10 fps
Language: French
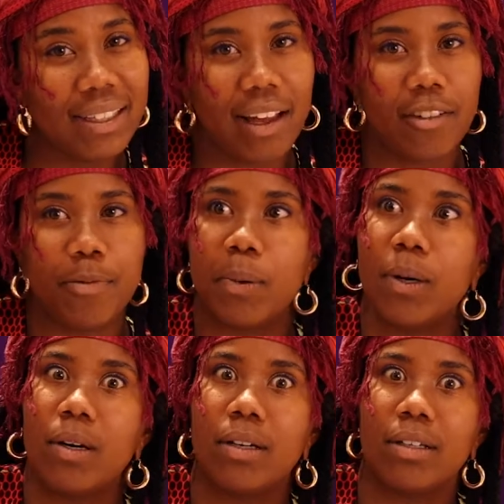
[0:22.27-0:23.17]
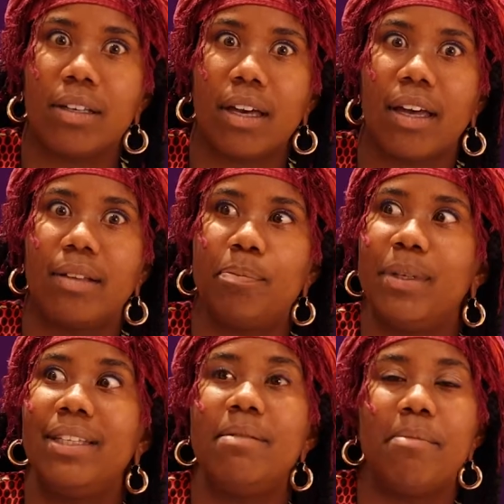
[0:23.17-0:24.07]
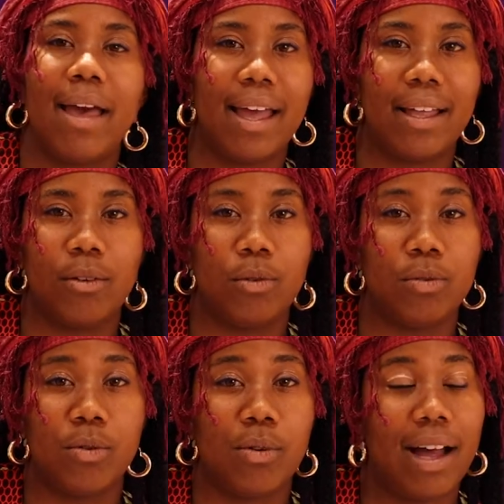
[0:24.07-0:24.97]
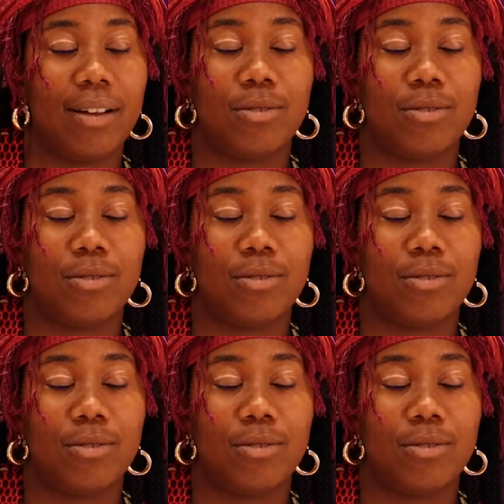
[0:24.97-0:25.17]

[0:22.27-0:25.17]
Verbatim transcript: Daft Punk, euh, Beanie Man au,